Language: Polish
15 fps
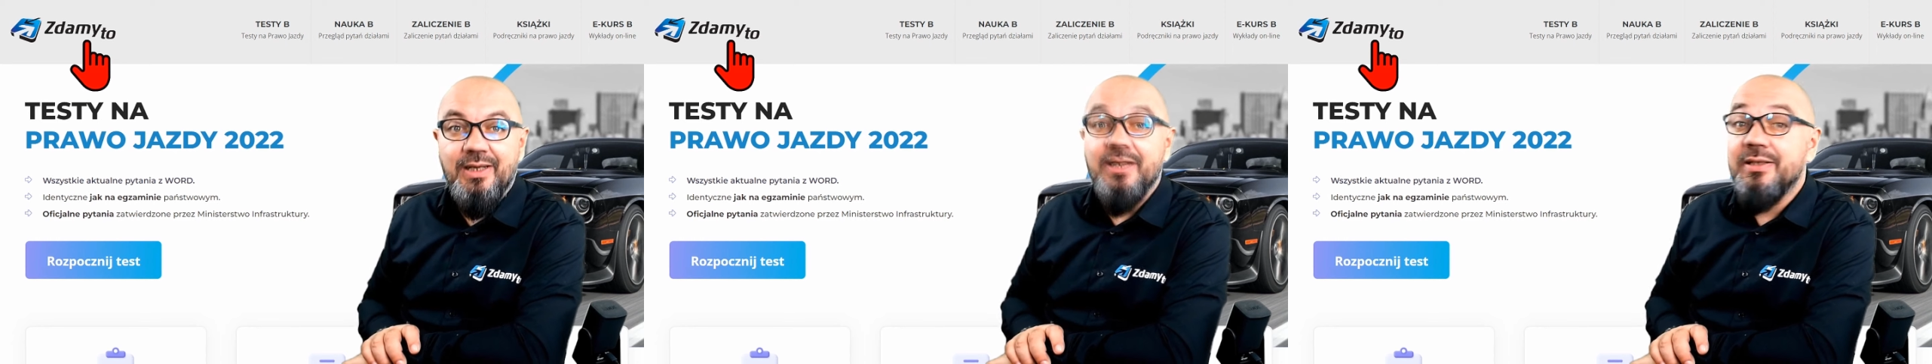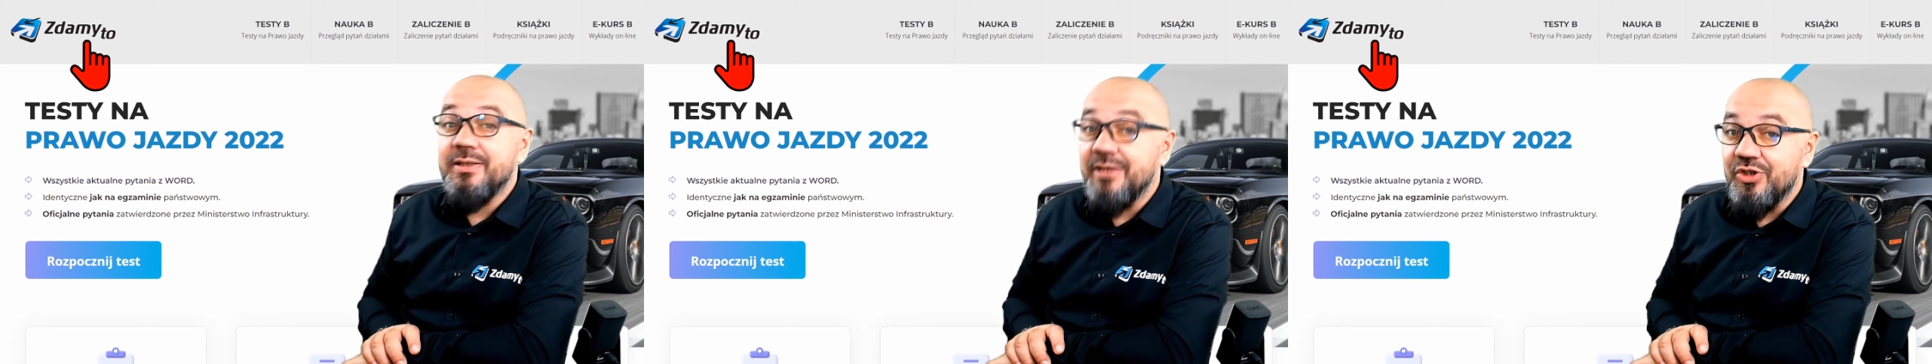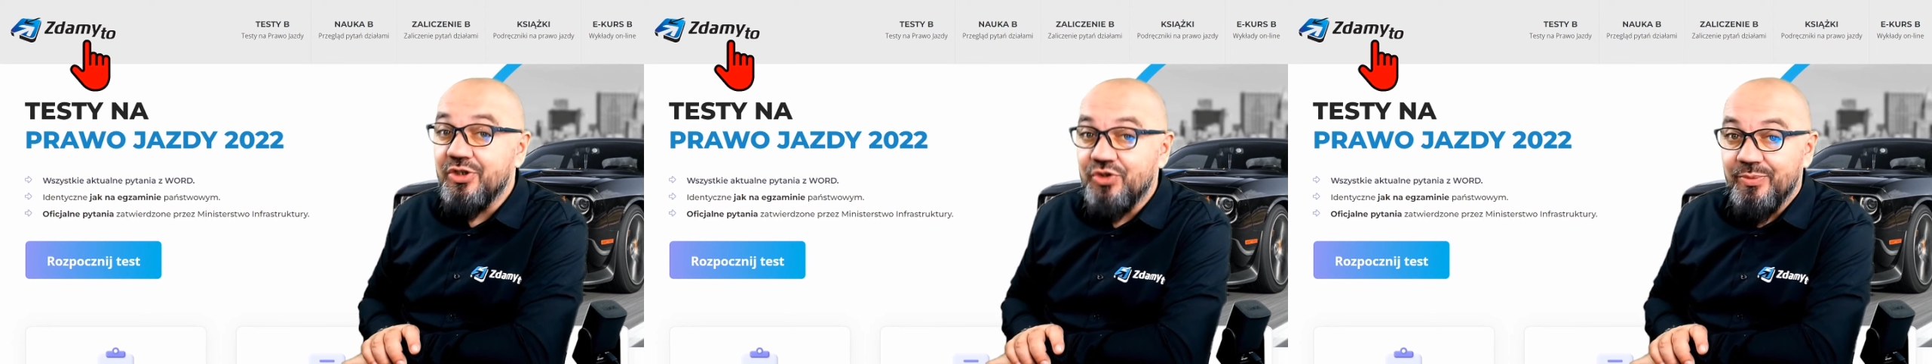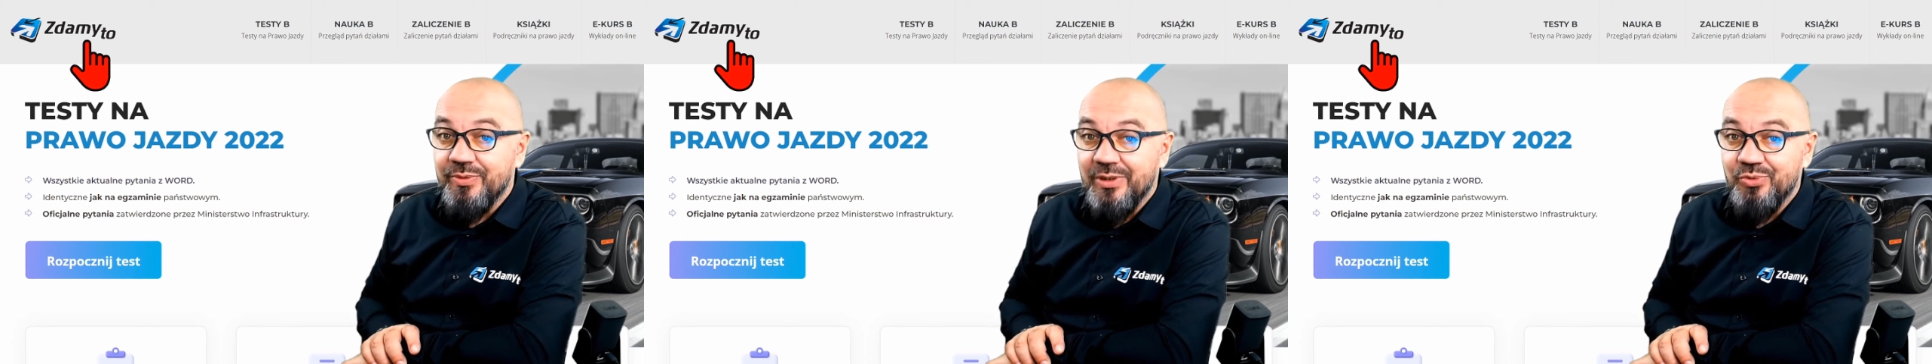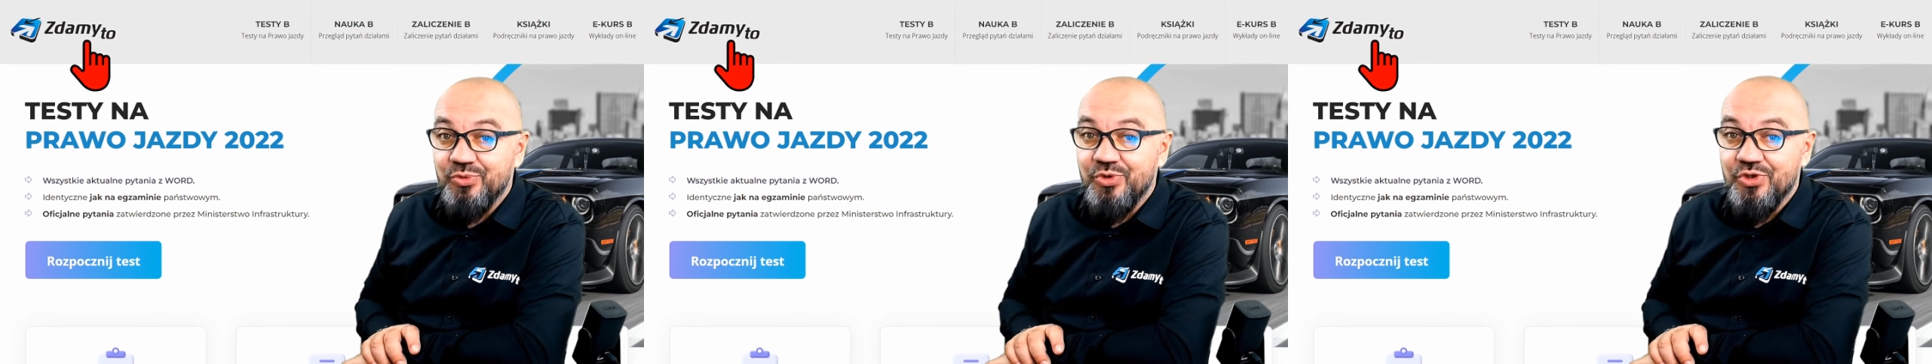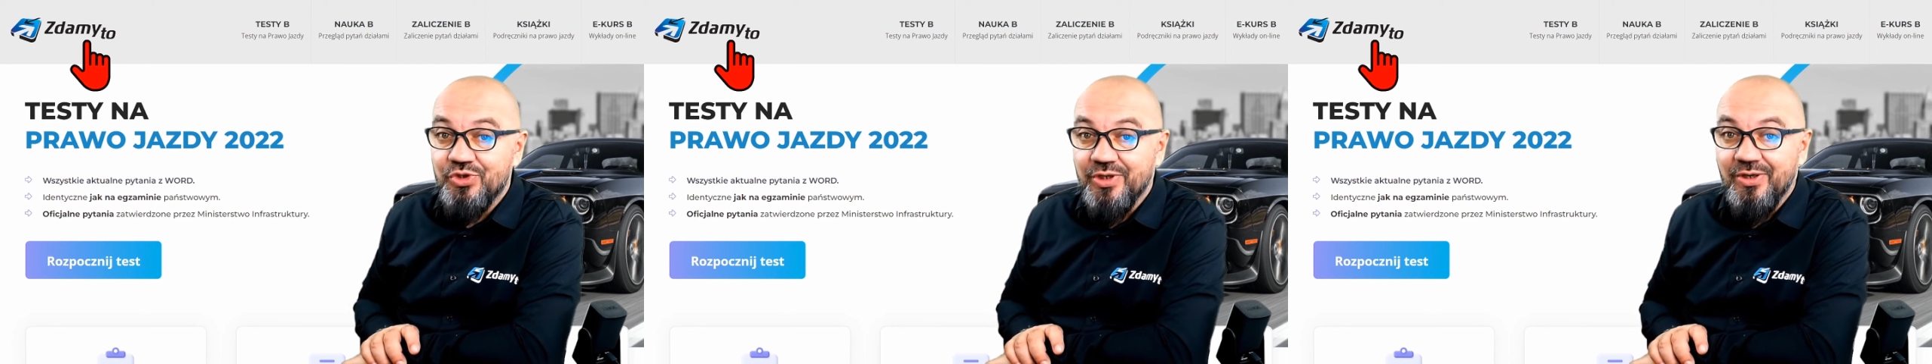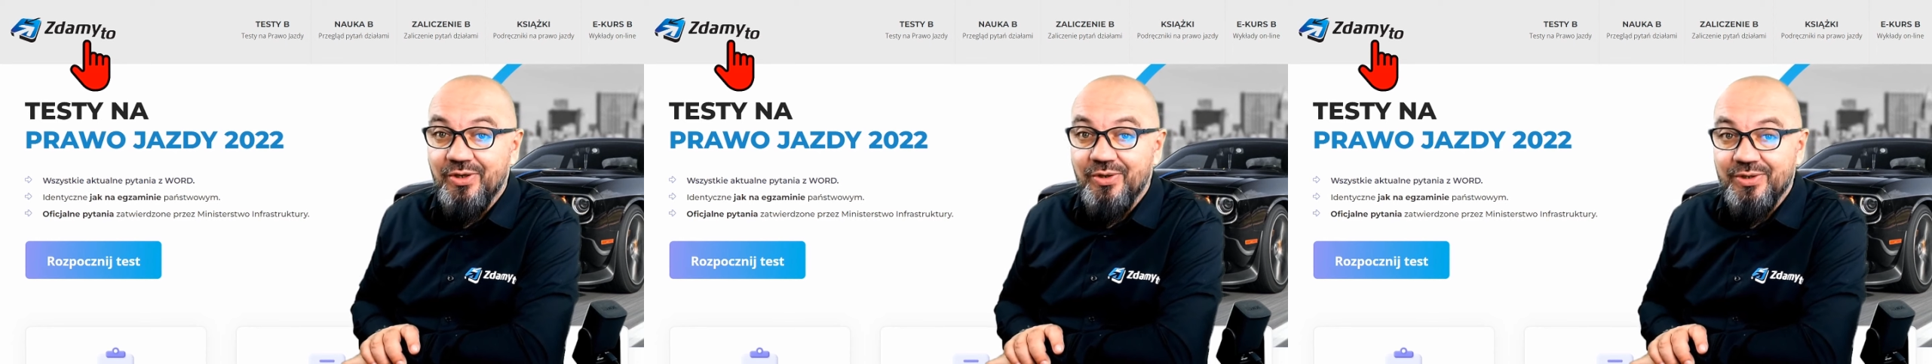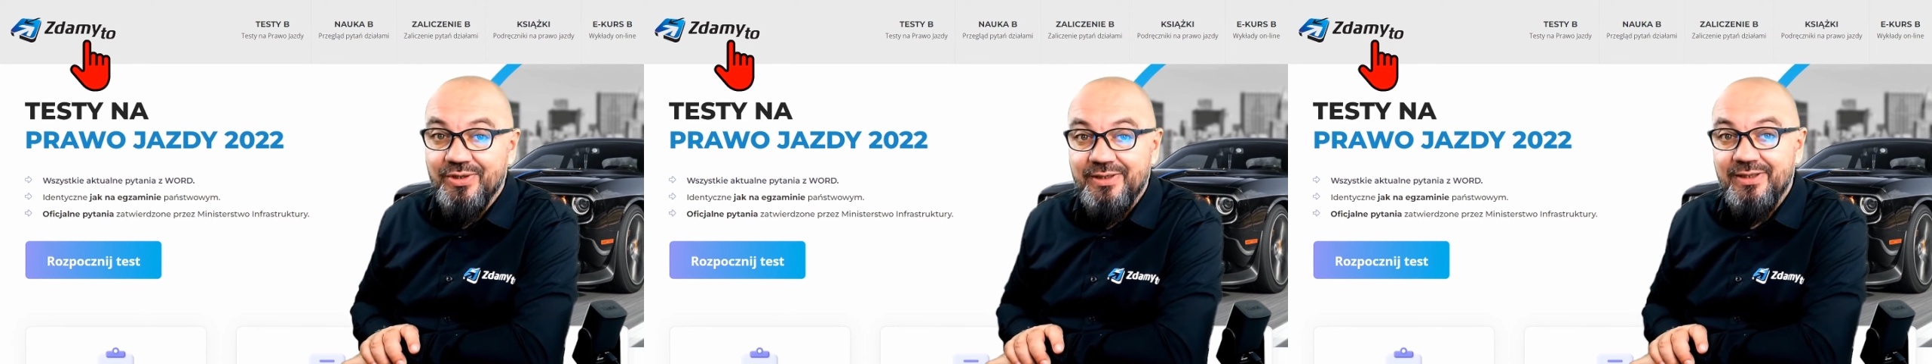Chcesz się nauczyć
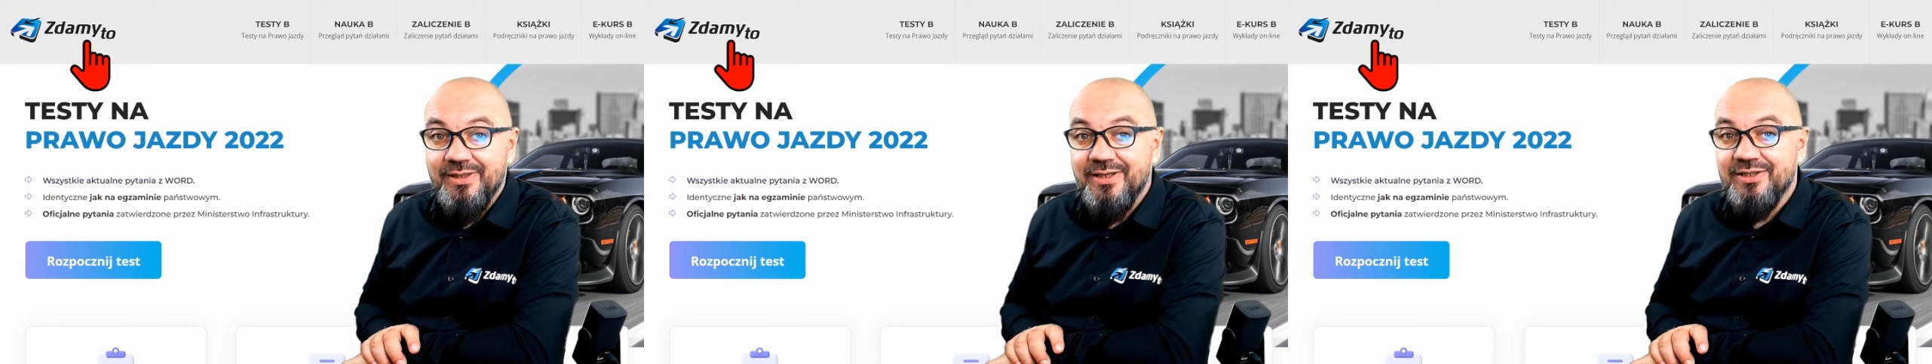teorii?